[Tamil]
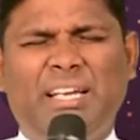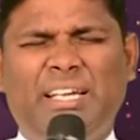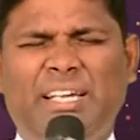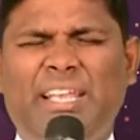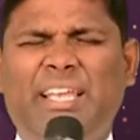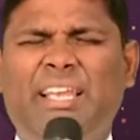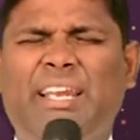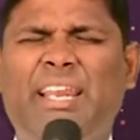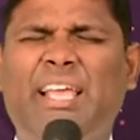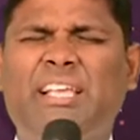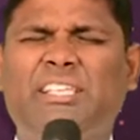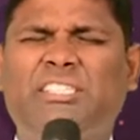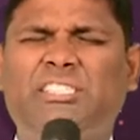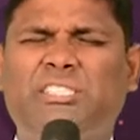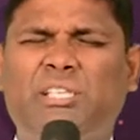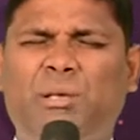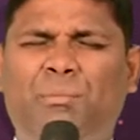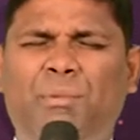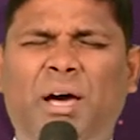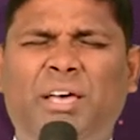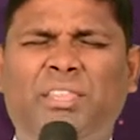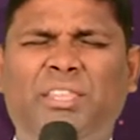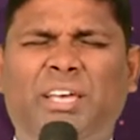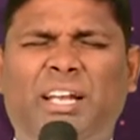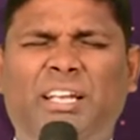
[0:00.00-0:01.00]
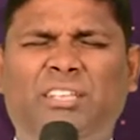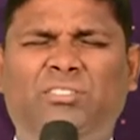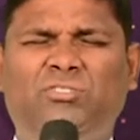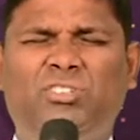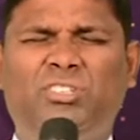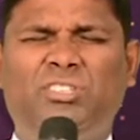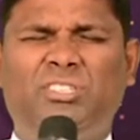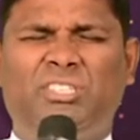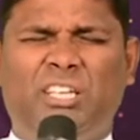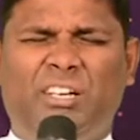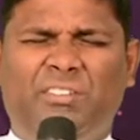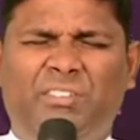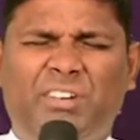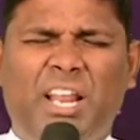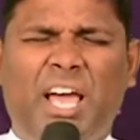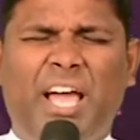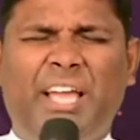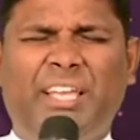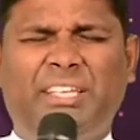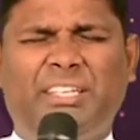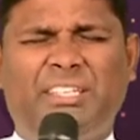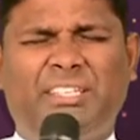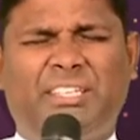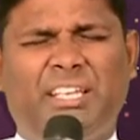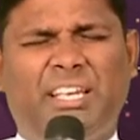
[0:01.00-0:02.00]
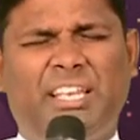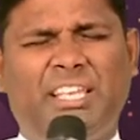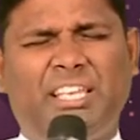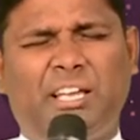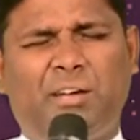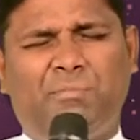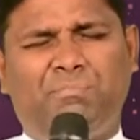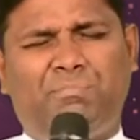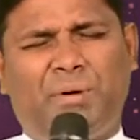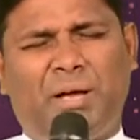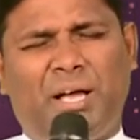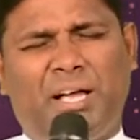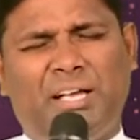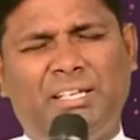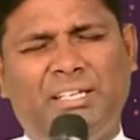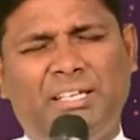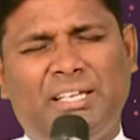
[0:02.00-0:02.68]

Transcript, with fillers: நீரே சமாதானத்தின் தேவனா இருக்கிறீங்கப்பா